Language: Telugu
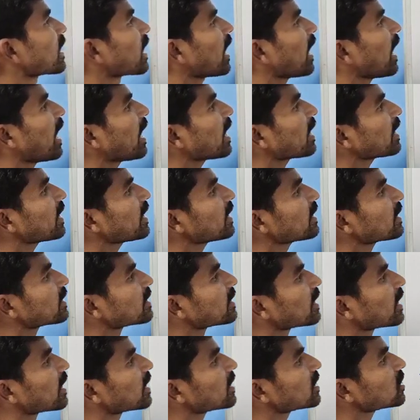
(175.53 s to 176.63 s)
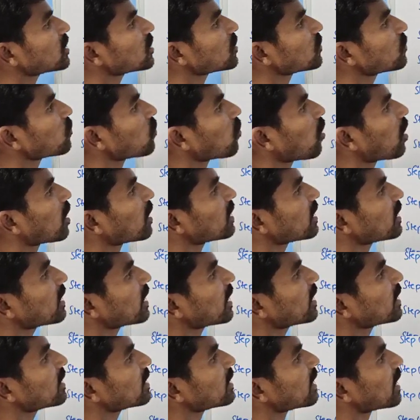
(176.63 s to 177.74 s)
క్యారీ ట్రక్స్ ఫార్టీ
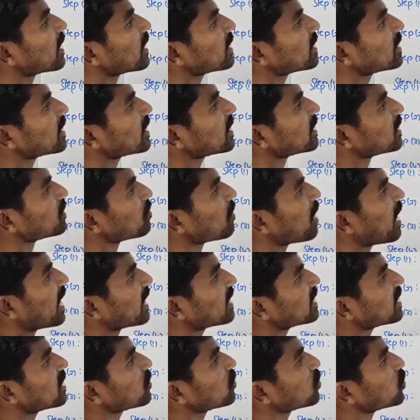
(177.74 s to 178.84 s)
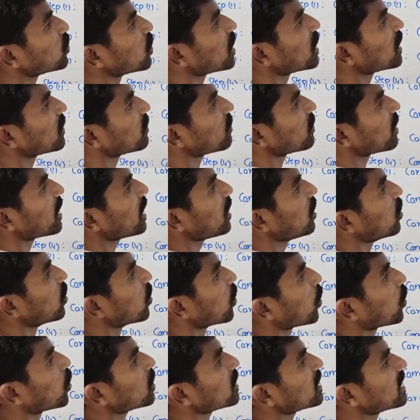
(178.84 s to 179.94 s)
నైన్ థర్టీ సిక్స్ మ్యాసివ్ ట్వంటీ ఫైవ్
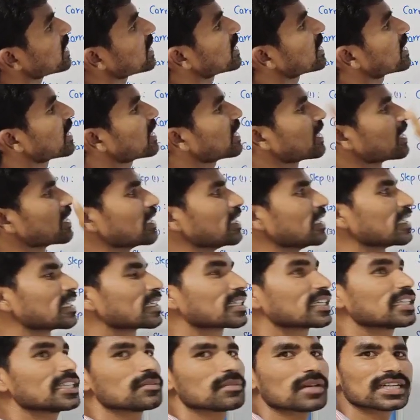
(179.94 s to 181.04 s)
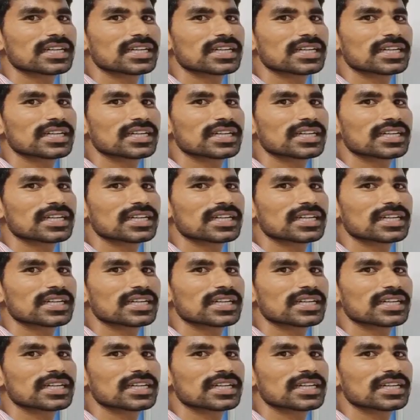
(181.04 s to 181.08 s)
లోడ్ సిక్స్టీన్ కింద